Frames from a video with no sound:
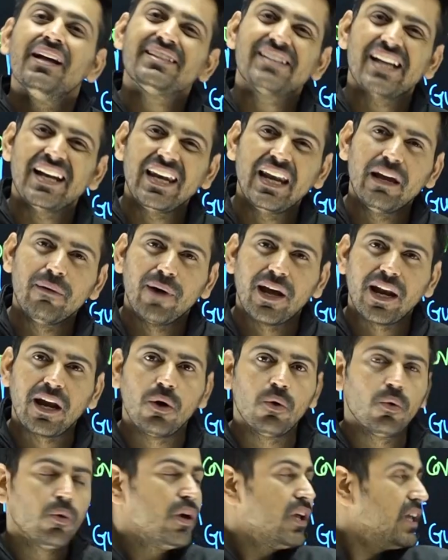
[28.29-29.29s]
चलने वाला
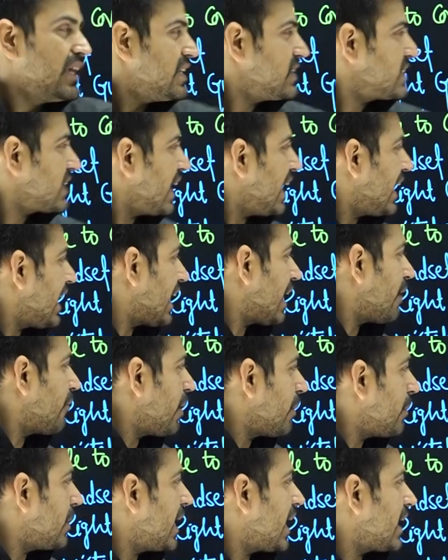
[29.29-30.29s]
हूं इसके
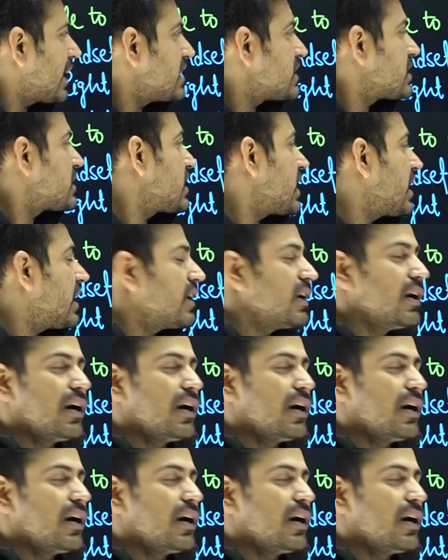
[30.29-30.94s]
अलावा भी यार इससे